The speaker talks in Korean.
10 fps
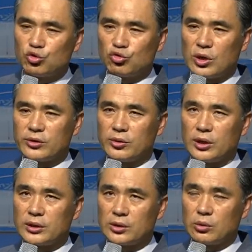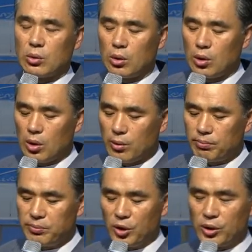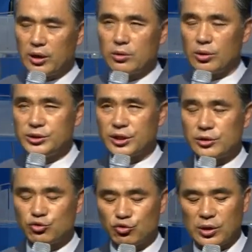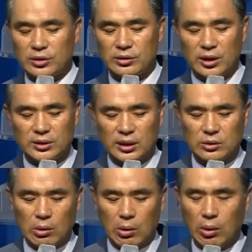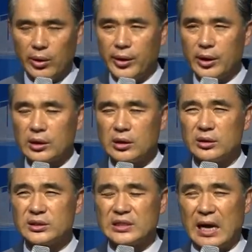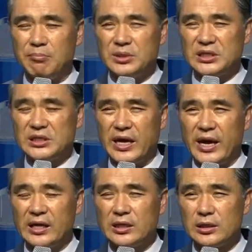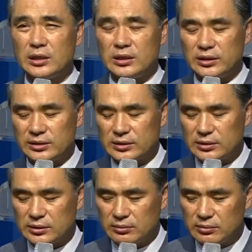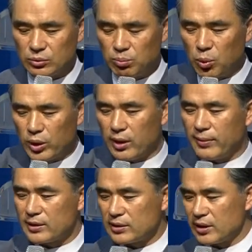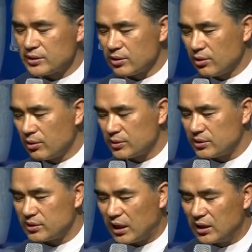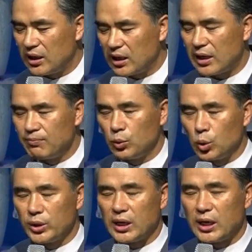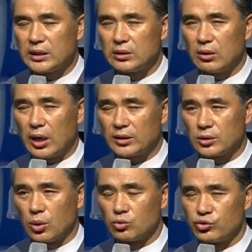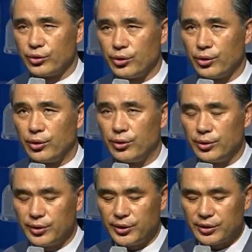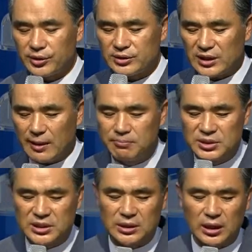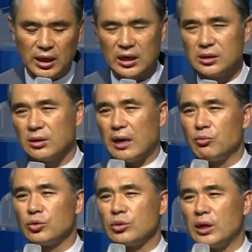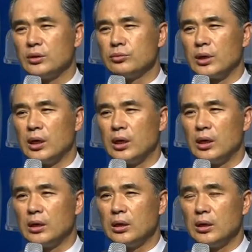추구하는 것 같아도 명예를 권세를 추구하는 것 같아도 그건 잠시 애들 모래밭에서 장난감 놀이하는 것 같은 거고요. 그건 잠시 아 이거 아무것도 아니구나.